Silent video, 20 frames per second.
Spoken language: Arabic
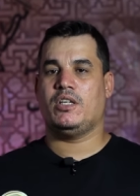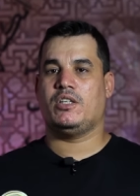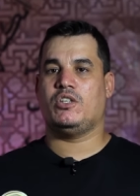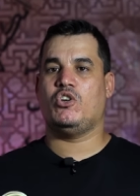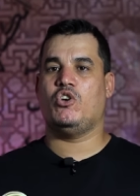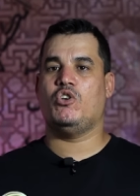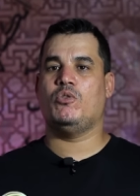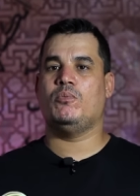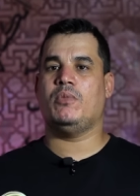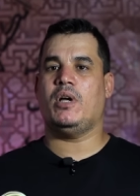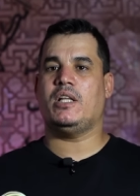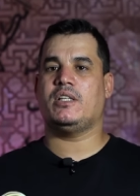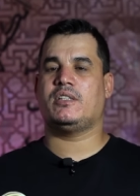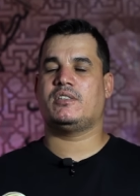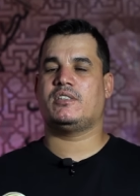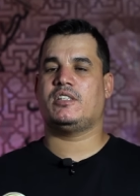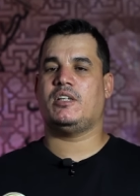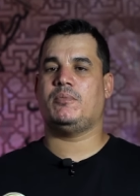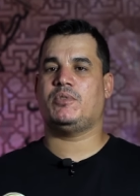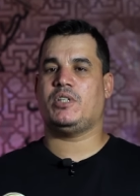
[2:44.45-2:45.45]
يوم
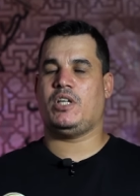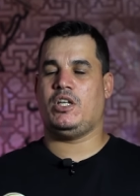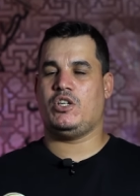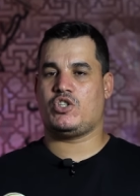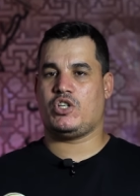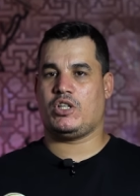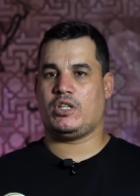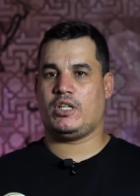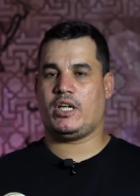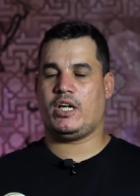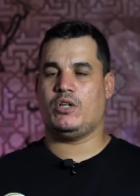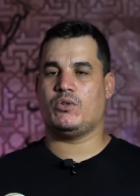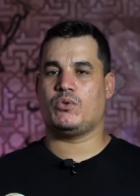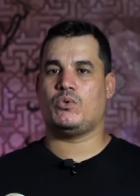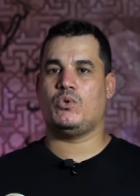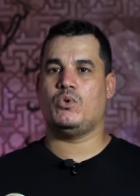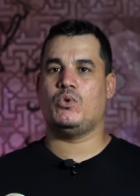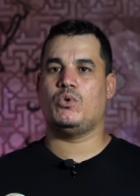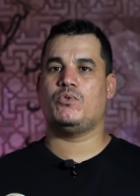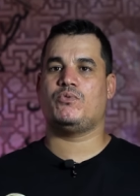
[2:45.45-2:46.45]
السبت ان شاء الله راح
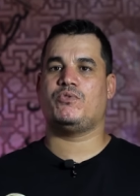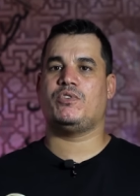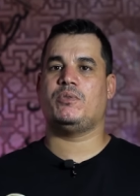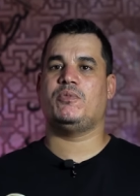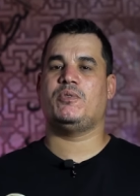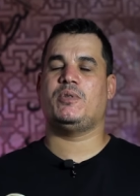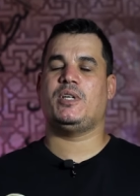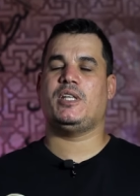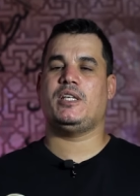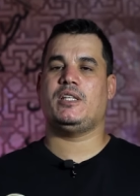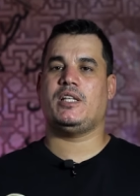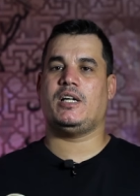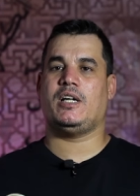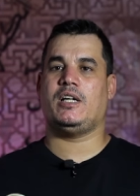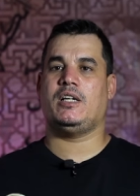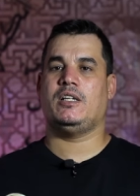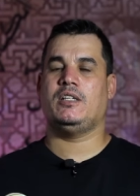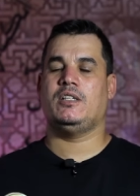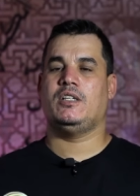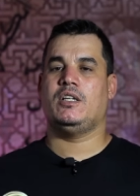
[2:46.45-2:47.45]
نكون في
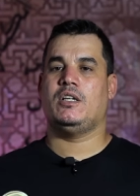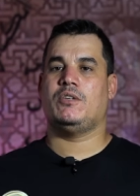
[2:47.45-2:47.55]
بليده